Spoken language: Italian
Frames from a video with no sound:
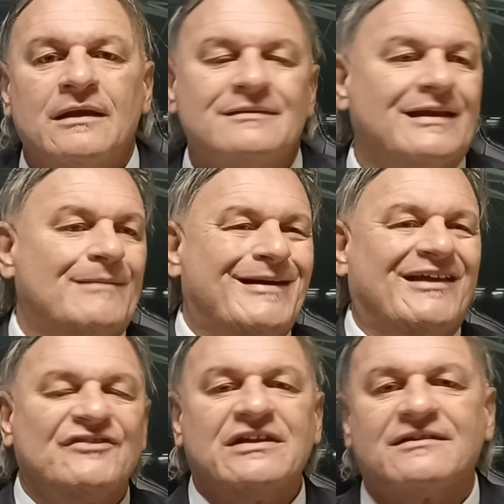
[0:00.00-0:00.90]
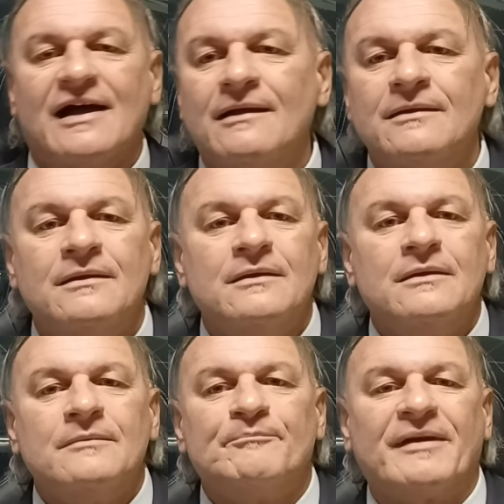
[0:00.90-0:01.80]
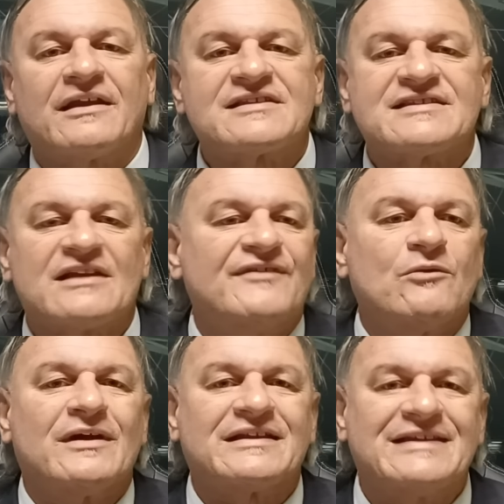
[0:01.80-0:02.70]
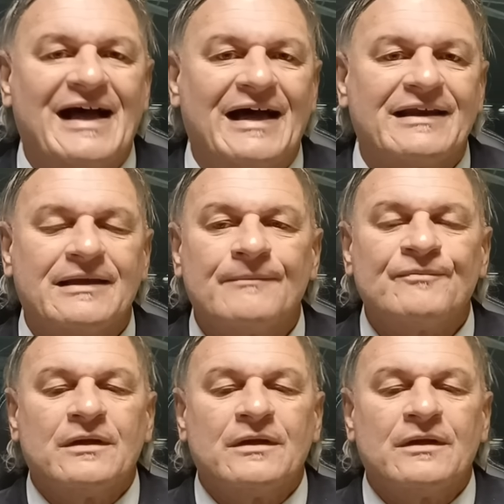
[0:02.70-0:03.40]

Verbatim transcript: della malavita, per salvaguardare